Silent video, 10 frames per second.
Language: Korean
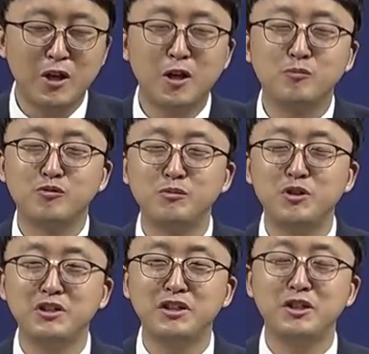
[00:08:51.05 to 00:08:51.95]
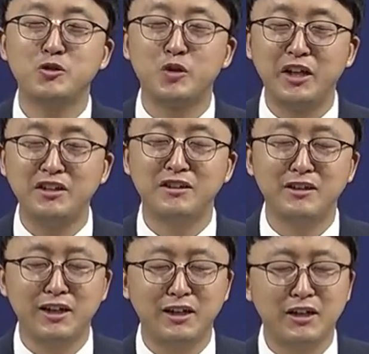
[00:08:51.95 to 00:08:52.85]
분명히
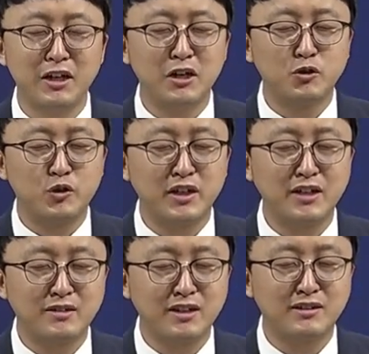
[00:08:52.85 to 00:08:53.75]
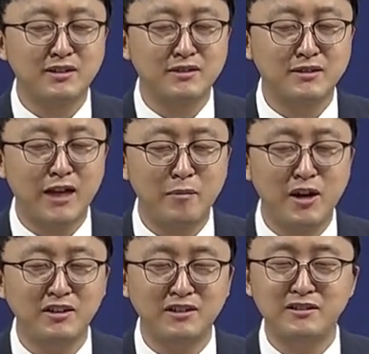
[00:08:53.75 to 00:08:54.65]
죄인인데 죄의 삭신
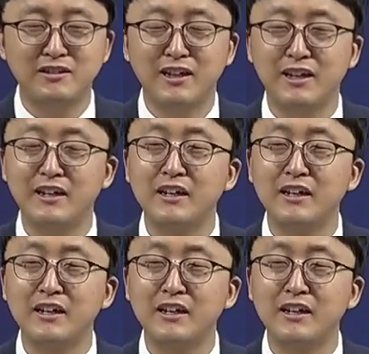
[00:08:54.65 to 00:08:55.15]
사망이 있는데